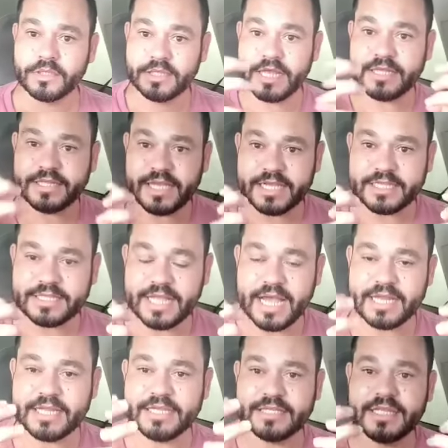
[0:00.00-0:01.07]

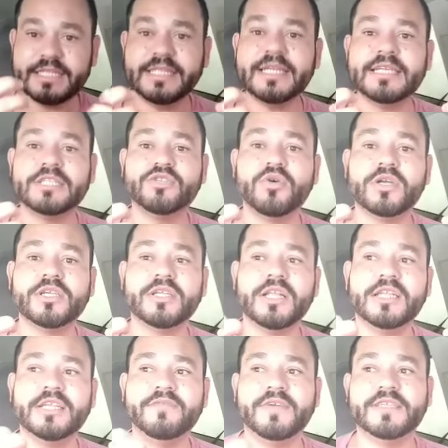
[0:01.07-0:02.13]
detectada e detectou aquilo
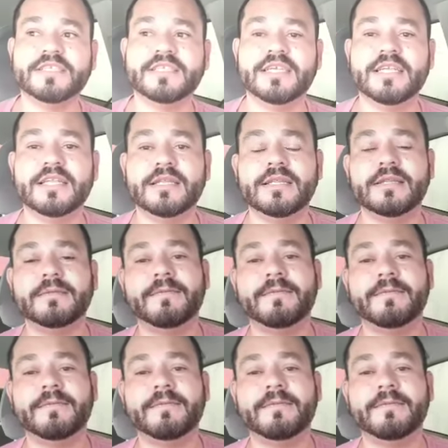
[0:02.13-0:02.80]
ali vai ser